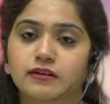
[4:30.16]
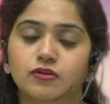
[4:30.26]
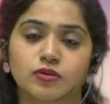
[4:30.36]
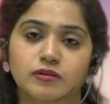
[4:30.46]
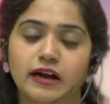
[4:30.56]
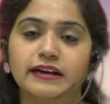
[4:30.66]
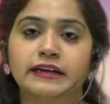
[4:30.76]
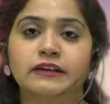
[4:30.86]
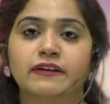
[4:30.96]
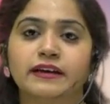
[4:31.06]

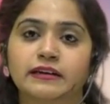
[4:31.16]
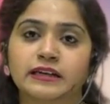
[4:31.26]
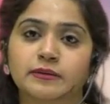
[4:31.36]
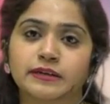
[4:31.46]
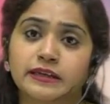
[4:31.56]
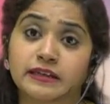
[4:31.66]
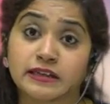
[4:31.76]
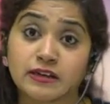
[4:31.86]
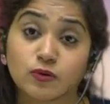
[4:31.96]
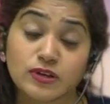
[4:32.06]
आइडेंटिफाई करने पड़ेंगे
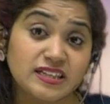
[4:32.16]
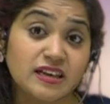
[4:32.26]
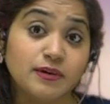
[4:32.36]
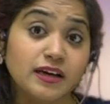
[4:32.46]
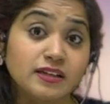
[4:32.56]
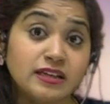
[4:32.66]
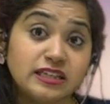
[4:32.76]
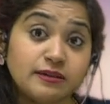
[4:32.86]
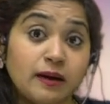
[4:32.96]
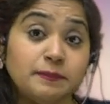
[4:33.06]
किसके बाद
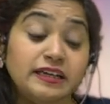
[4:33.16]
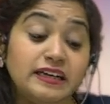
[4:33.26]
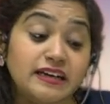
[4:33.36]
जब आपने